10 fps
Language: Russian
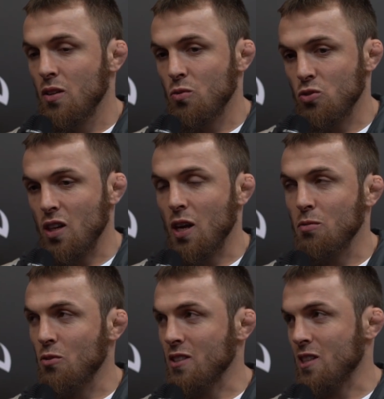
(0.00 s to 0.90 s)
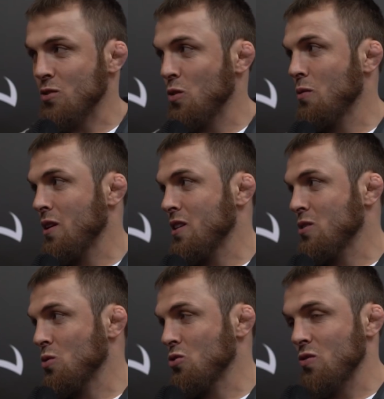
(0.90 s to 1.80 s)
Уже как бы возрастной
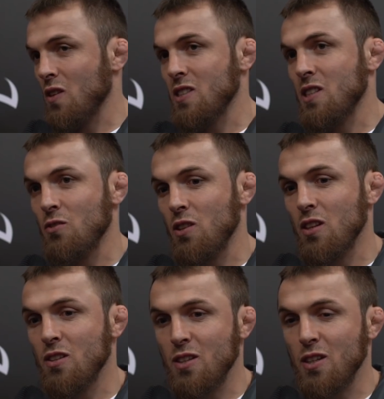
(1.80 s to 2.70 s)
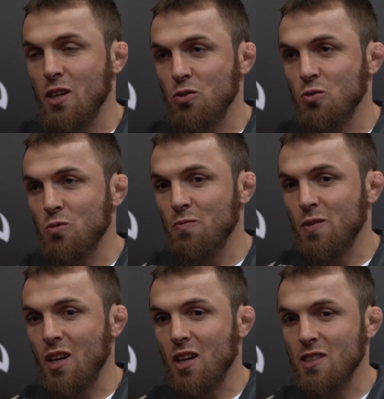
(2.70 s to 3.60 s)
боец, тоже 29 лет, и хочу
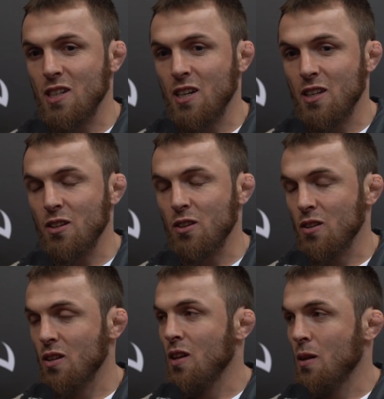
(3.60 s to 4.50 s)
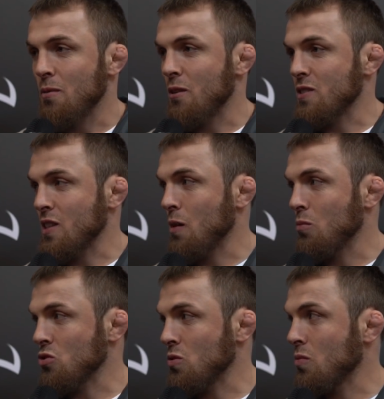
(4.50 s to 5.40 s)
до конца карьеры провести как
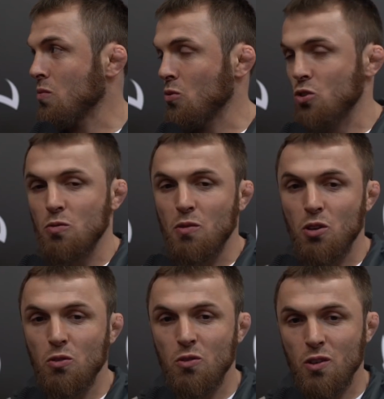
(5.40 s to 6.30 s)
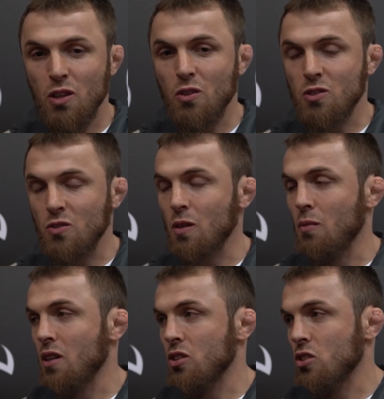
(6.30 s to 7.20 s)
можно больше боев, радовать своих
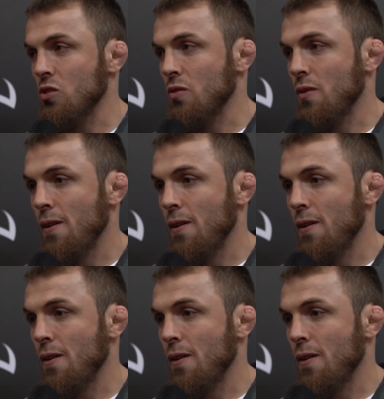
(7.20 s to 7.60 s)
болельщиков.